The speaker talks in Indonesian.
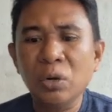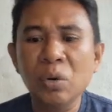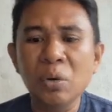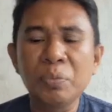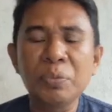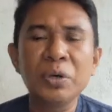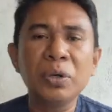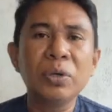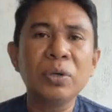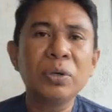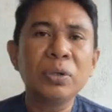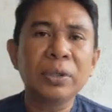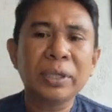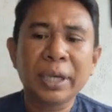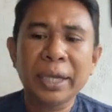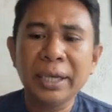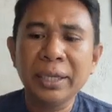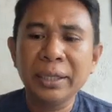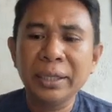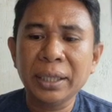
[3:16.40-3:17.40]
terhubung
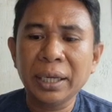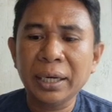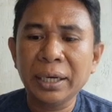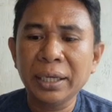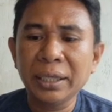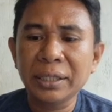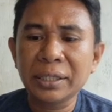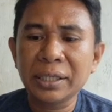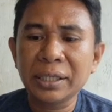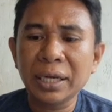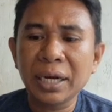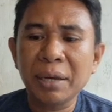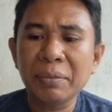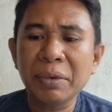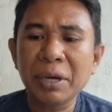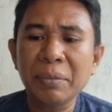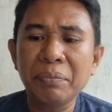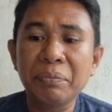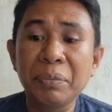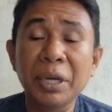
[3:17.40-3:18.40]
ke internet
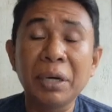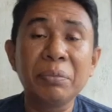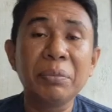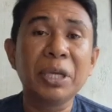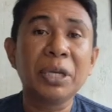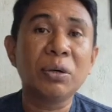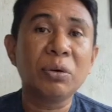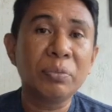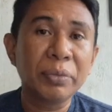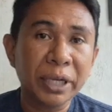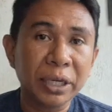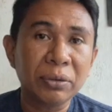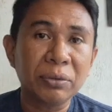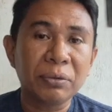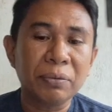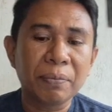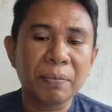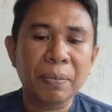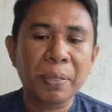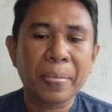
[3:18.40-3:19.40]
selama
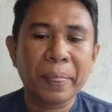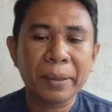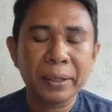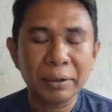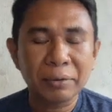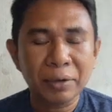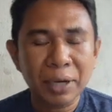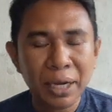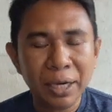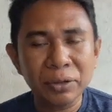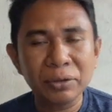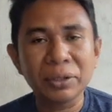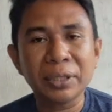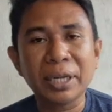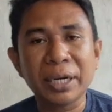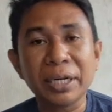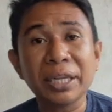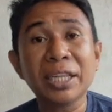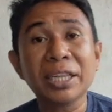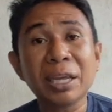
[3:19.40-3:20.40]
berminggu-minggu. Wow,
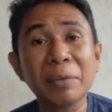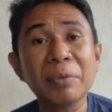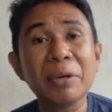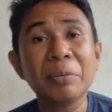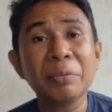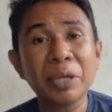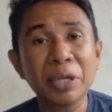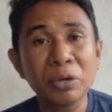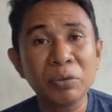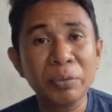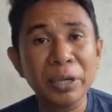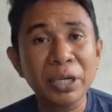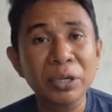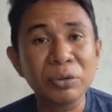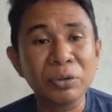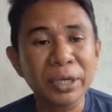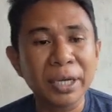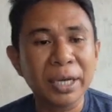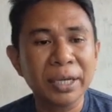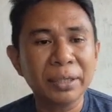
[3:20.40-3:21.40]
ternyata
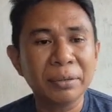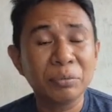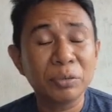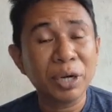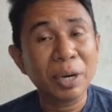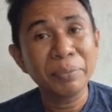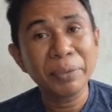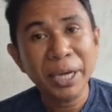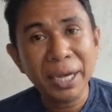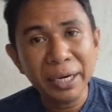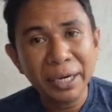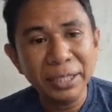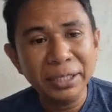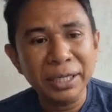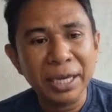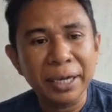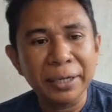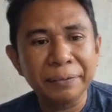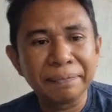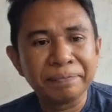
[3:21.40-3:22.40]
berminggu-minggu ya. Mudah-mudahan
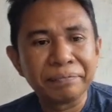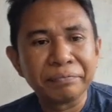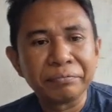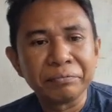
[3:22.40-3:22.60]
aja